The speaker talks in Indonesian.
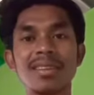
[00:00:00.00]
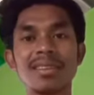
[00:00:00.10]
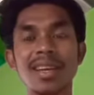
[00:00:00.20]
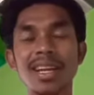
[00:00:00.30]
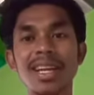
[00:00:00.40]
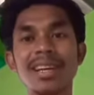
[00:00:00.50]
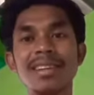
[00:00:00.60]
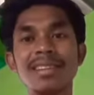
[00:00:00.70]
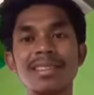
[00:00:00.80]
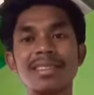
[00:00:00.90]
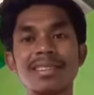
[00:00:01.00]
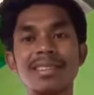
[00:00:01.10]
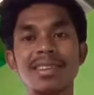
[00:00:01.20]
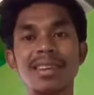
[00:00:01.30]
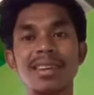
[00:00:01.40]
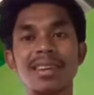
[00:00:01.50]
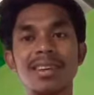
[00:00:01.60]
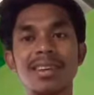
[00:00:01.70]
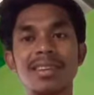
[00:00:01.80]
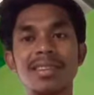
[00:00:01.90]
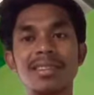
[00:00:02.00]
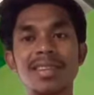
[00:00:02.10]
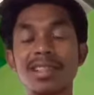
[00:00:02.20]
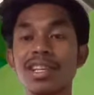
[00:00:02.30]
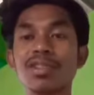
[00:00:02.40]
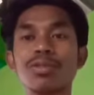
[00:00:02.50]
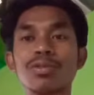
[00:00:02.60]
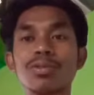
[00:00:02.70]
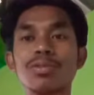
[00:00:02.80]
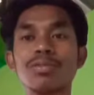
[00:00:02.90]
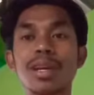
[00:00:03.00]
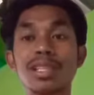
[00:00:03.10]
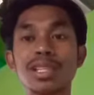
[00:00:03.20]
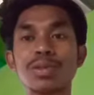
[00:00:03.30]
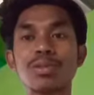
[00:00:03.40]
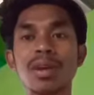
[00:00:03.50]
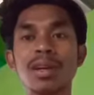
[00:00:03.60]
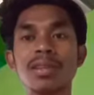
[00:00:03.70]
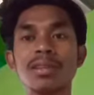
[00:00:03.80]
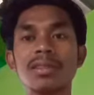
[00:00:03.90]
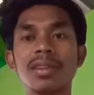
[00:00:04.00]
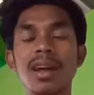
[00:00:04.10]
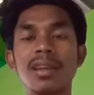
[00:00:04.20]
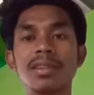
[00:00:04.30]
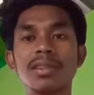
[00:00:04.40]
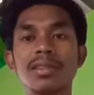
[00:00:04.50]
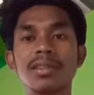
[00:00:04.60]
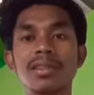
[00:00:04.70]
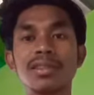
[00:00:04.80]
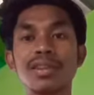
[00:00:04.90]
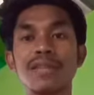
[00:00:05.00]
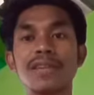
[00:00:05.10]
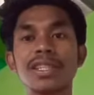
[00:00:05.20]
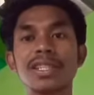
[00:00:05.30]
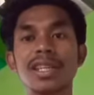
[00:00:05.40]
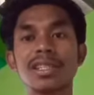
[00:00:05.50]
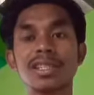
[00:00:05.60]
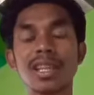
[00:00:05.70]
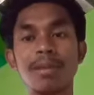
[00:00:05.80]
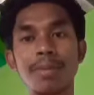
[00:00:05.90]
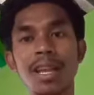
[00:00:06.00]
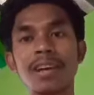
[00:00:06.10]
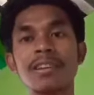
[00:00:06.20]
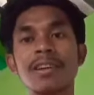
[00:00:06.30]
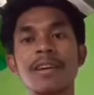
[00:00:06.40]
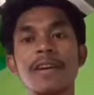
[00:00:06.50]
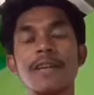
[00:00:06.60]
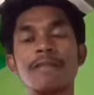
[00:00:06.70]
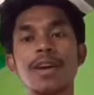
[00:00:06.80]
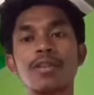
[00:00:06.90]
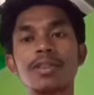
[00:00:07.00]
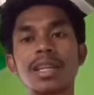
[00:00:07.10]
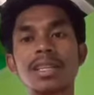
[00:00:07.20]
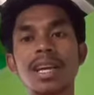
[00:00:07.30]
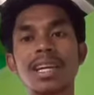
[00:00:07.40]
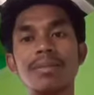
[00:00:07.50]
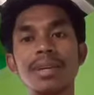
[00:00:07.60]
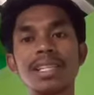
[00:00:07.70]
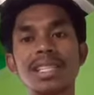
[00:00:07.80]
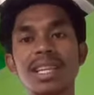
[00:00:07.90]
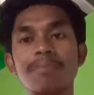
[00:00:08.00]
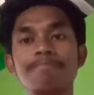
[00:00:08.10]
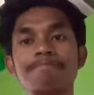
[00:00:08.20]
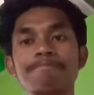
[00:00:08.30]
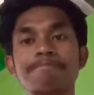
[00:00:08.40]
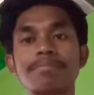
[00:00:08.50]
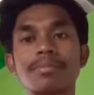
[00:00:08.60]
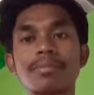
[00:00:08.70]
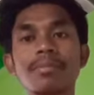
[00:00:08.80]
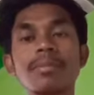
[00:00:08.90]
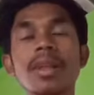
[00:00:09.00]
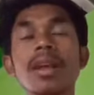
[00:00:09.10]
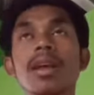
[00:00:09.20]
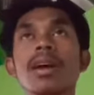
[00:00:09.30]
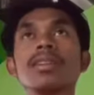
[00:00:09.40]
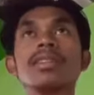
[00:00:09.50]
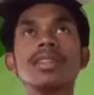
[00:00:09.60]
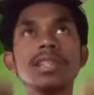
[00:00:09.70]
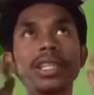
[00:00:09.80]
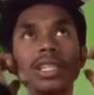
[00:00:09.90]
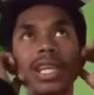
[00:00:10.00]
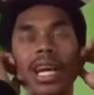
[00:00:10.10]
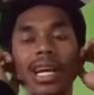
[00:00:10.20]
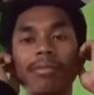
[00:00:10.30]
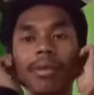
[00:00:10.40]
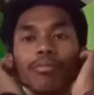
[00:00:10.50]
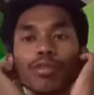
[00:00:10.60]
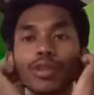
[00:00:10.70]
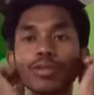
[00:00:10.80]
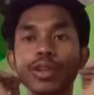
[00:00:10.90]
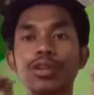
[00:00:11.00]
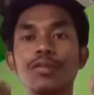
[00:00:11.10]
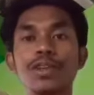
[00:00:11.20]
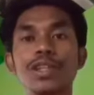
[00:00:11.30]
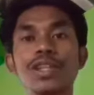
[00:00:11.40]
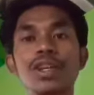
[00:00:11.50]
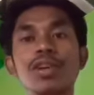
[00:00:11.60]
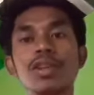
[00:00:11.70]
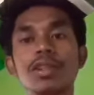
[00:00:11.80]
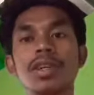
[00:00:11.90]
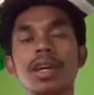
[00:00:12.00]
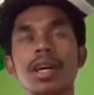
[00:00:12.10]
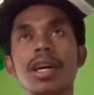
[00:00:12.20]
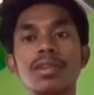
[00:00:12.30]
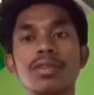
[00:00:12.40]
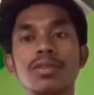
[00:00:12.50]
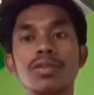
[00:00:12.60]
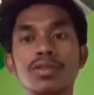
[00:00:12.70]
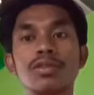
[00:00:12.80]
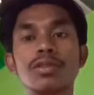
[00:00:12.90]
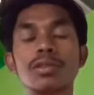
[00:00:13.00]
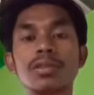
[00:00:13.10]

Saya uh, salah satu mahasiswa dari Universitas Islam Malang Fakultas Agama Islam Di sini saya akan membuat suatu video Untuk